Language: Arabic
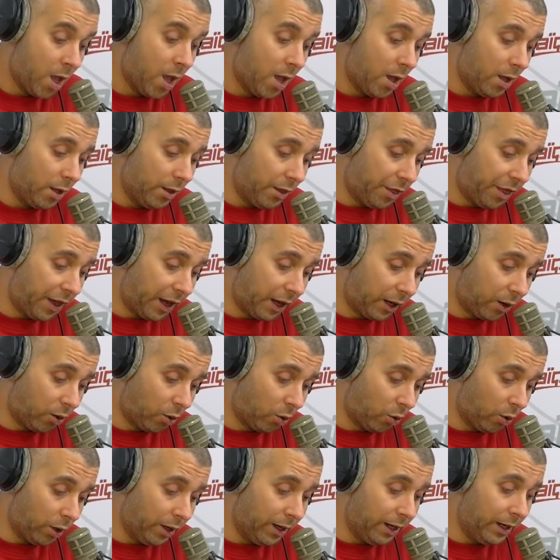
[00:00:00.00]

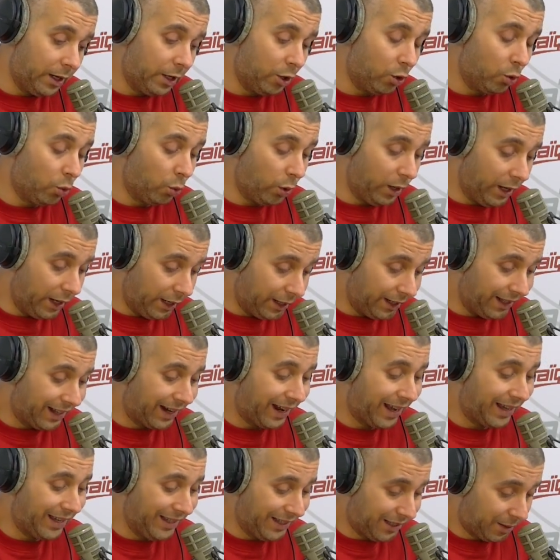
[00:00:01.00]
نذكروا اللي الأولاني
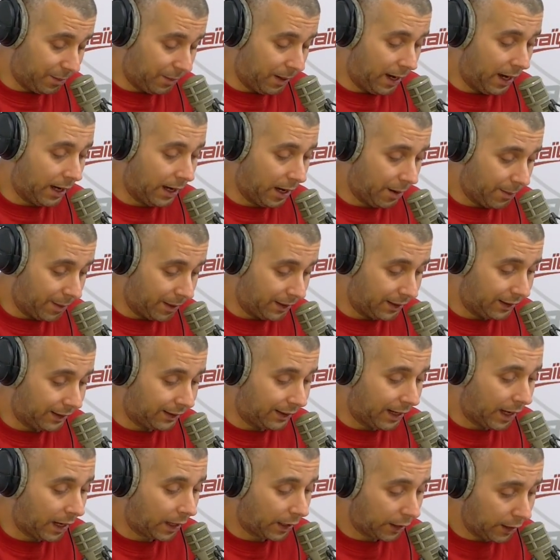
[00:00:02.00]
رئيس محكمة
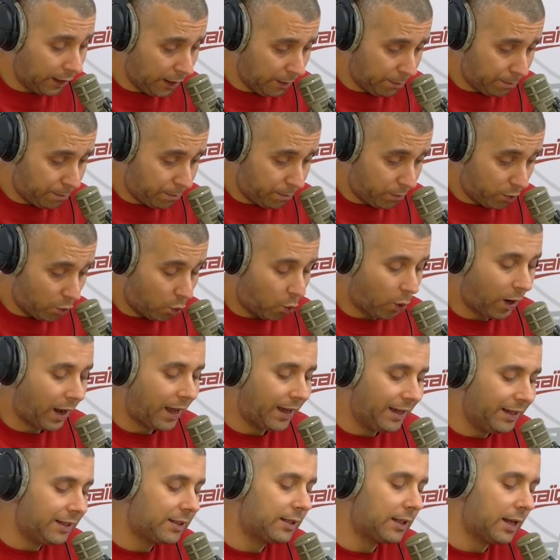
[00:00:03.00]
التعقيب
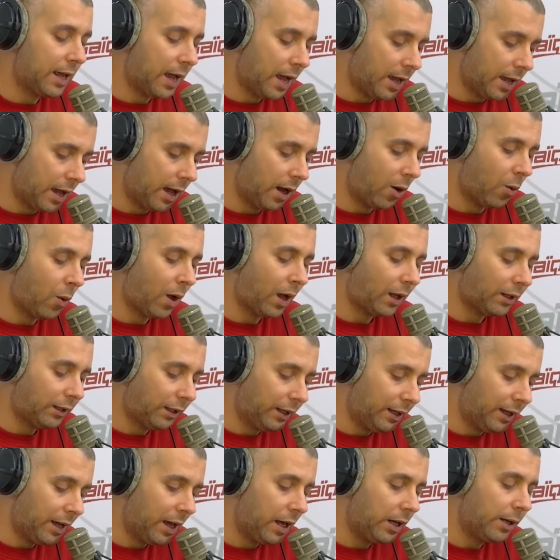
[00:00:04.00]
ورئيس الهيئة
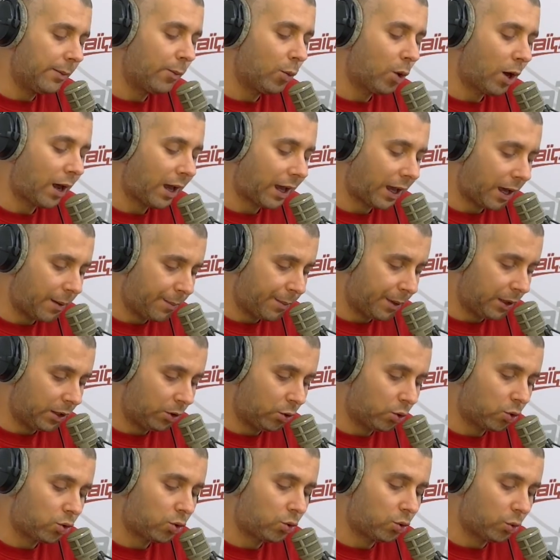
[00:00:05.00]
الوقتية لمراقبة
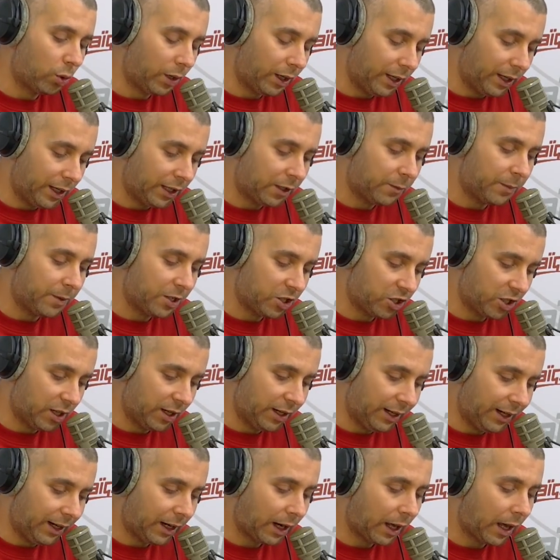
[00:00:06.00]
دستورية
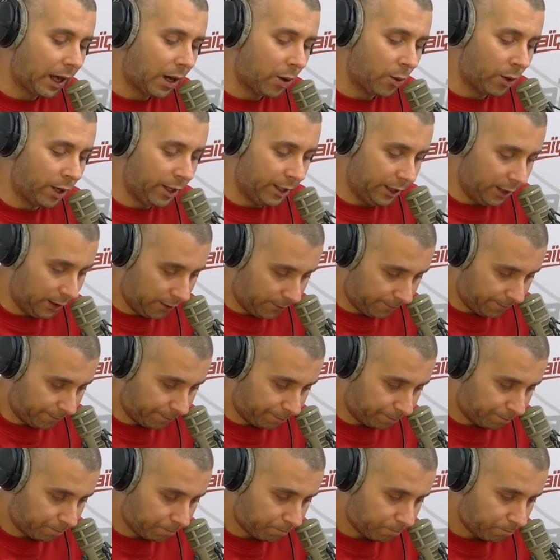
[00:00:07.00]
مشاريع القوانين
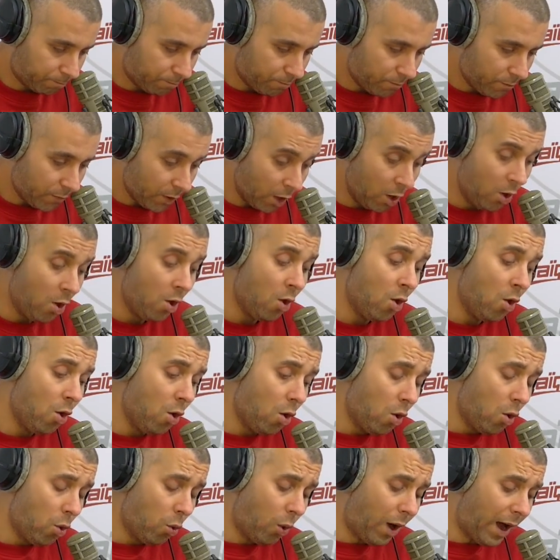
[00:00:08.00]

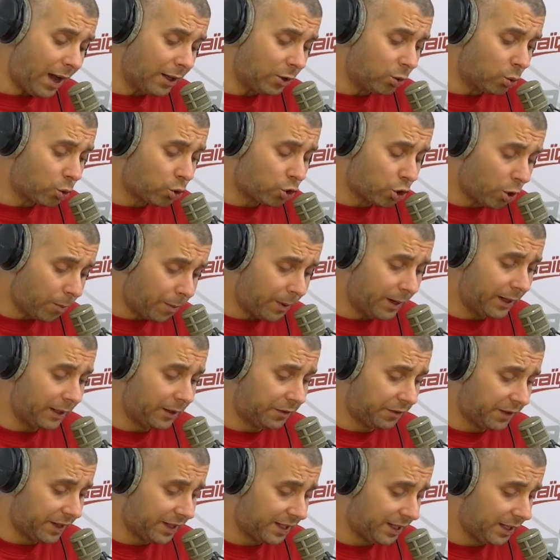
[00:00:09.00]
وعنده شبهة
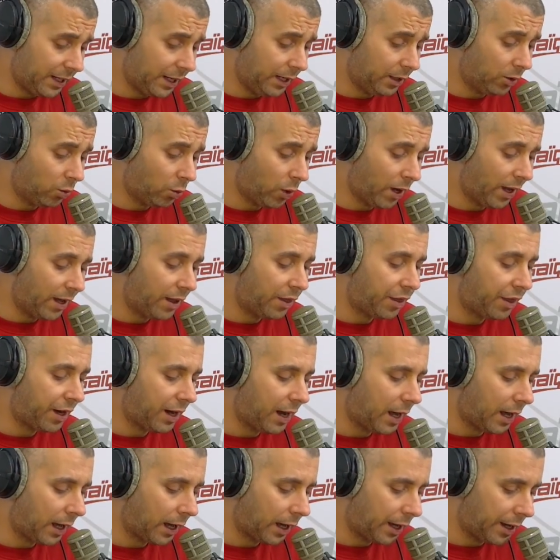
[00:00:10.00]
فساد
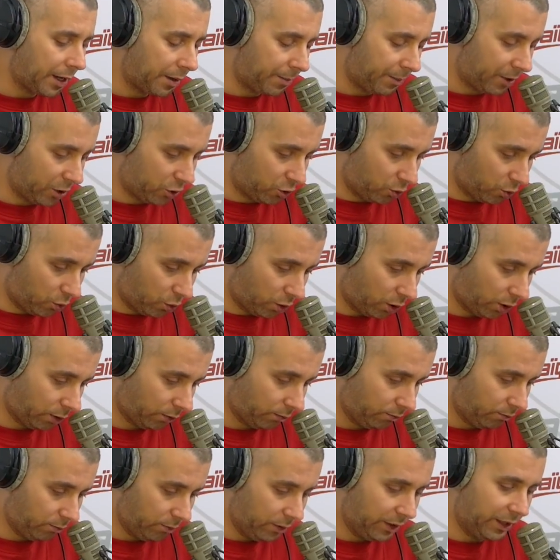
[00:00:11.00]
وإثراء غير مشروع
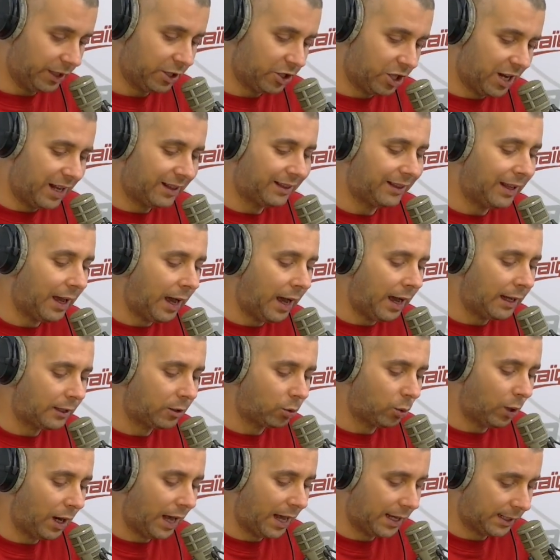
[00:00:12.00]
ديجا
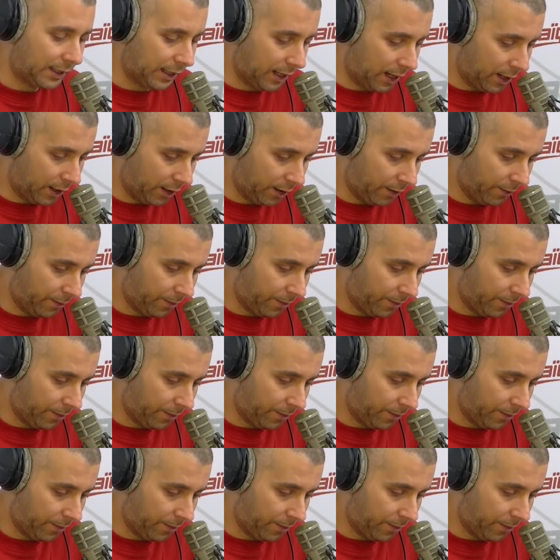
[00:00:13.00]
تنحات له الحصانة